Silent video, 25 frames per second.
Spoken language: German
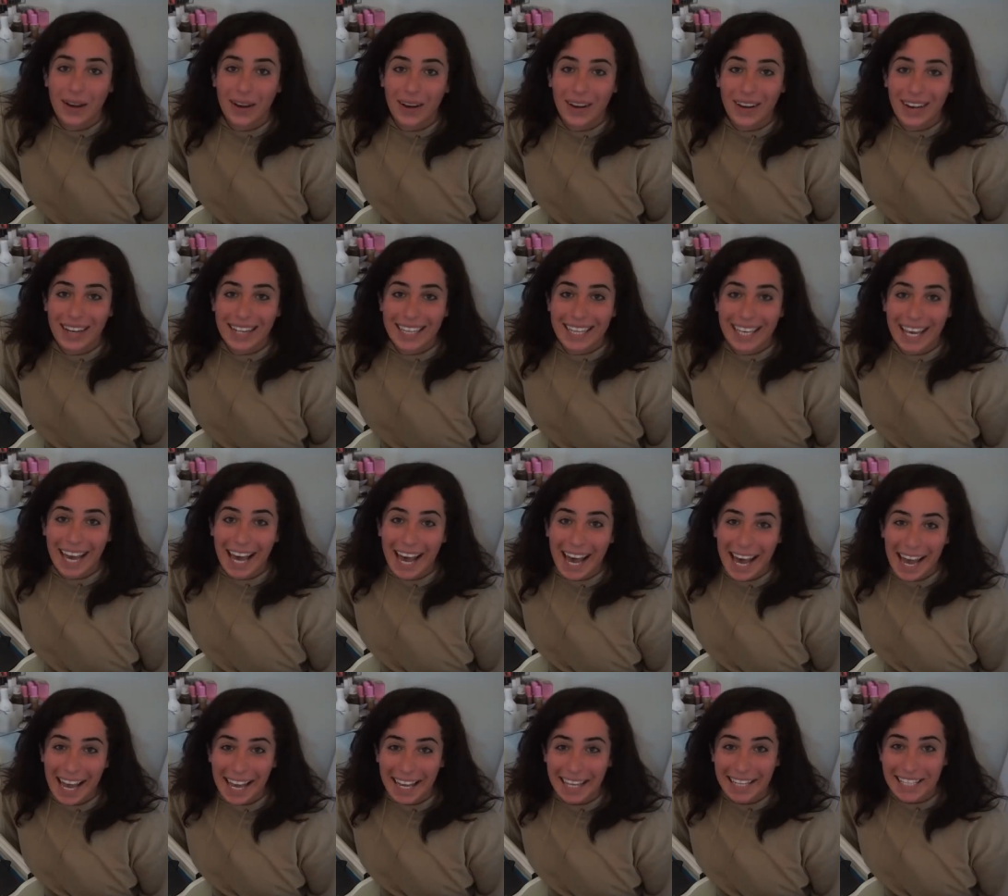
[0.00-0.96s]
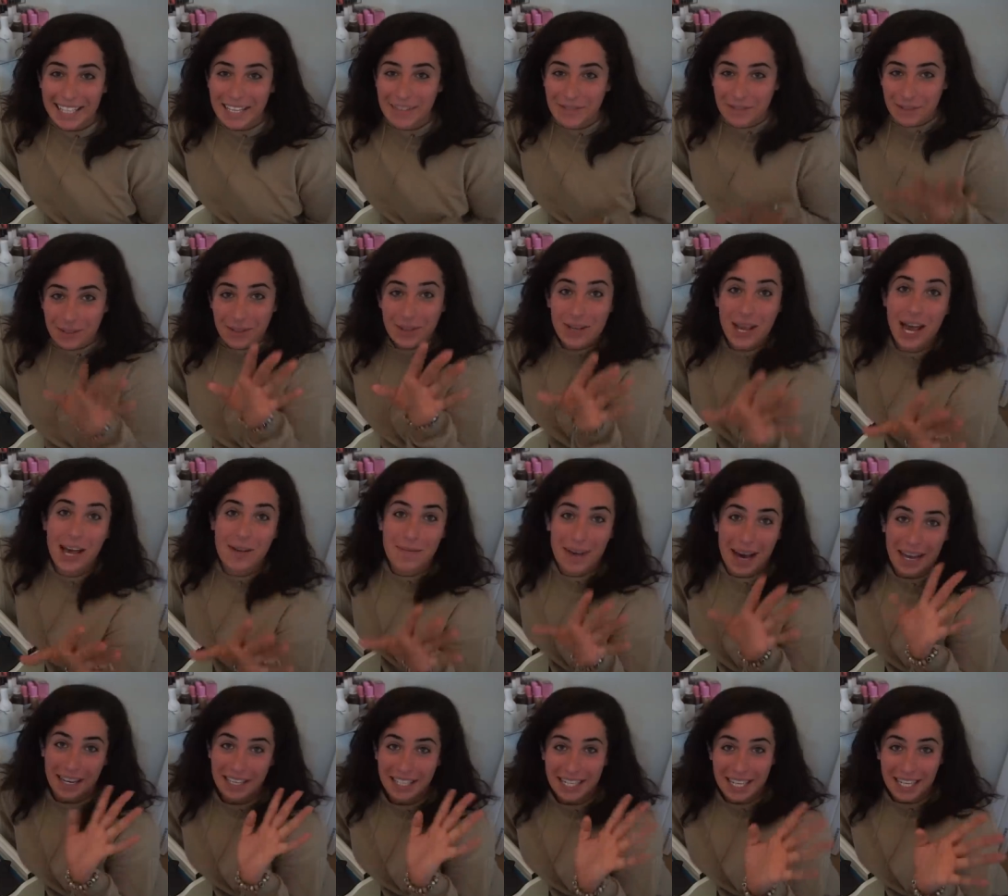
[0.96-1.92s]
Oh geil! Früher haben
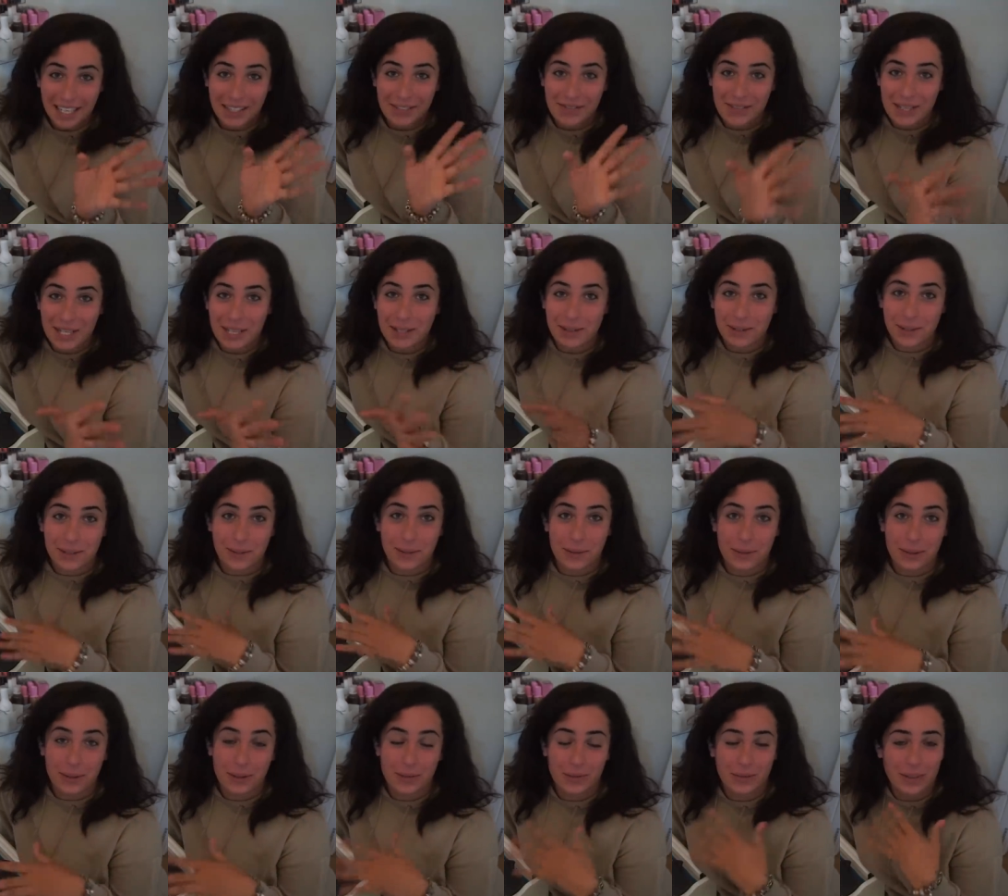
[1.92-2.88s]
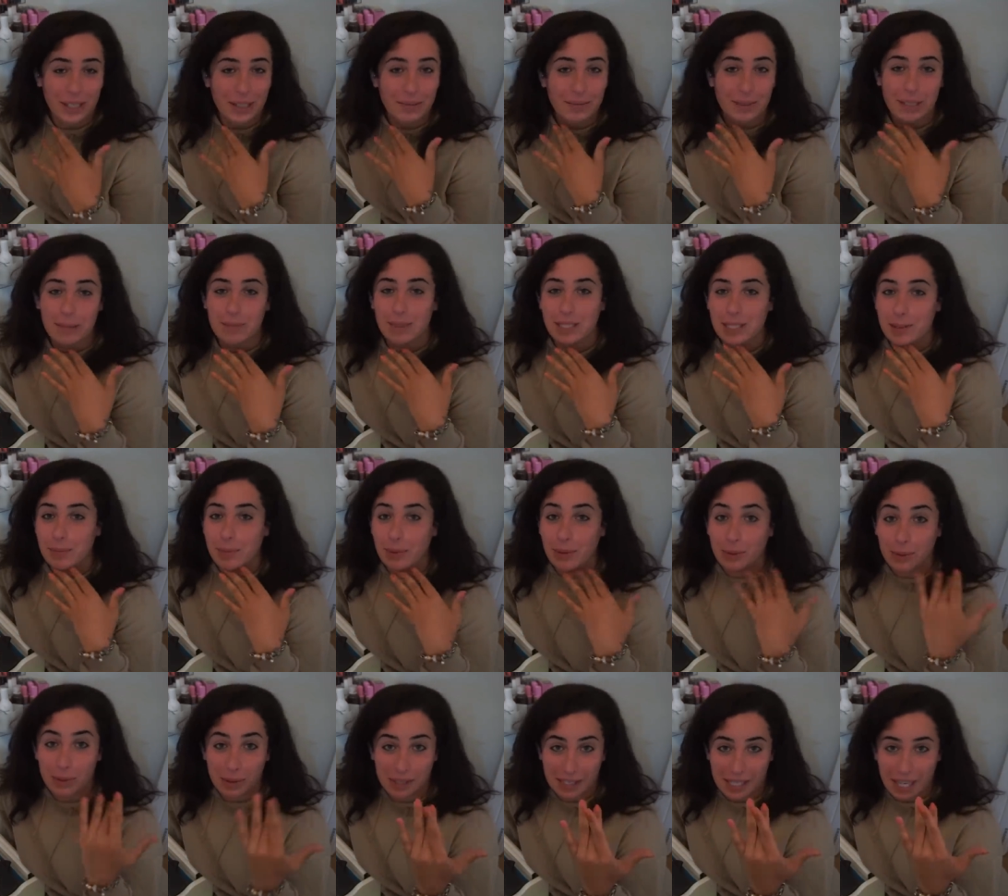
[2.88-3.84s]
alle ihre Videos so gefilmt, damit sie
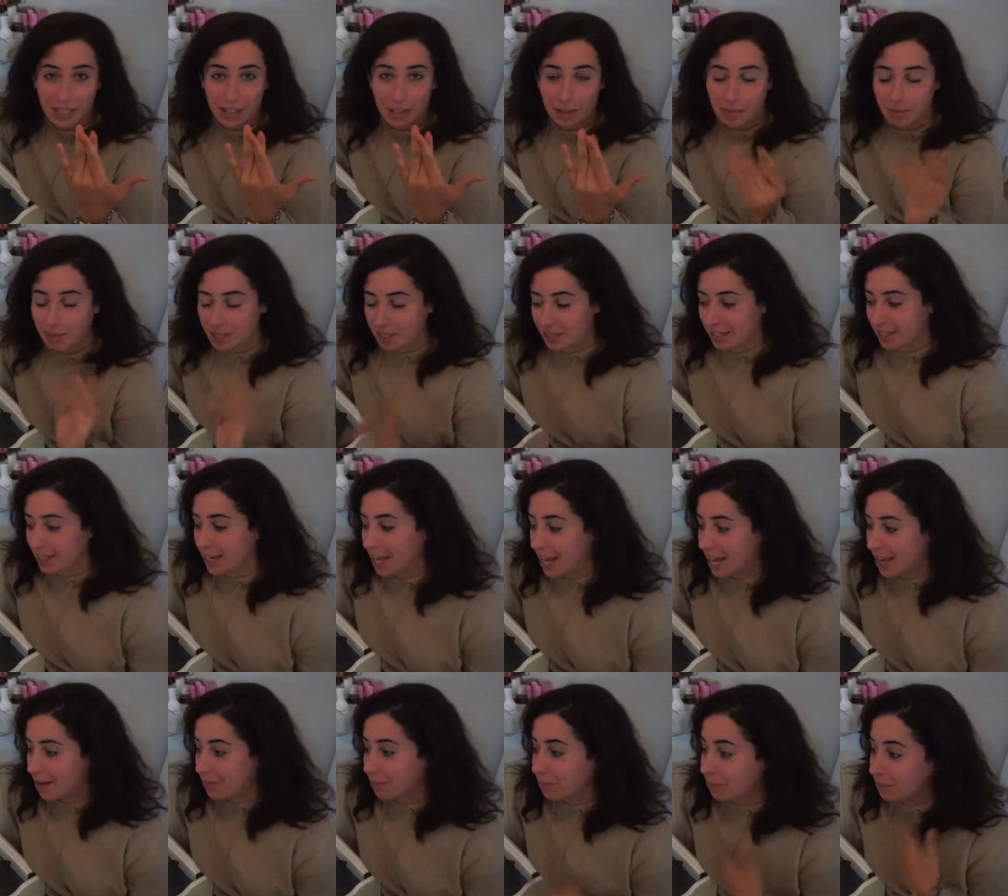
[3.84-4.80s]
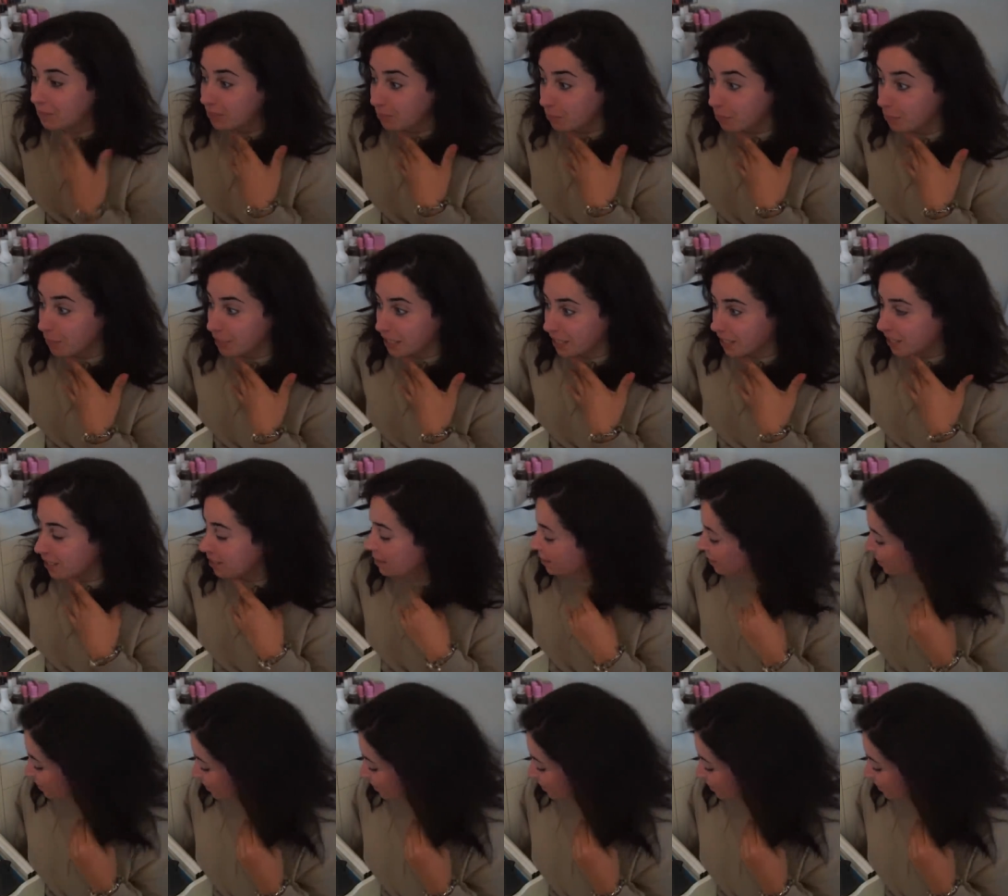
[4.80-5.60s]
bloß kein Doppelkinn haben. Me.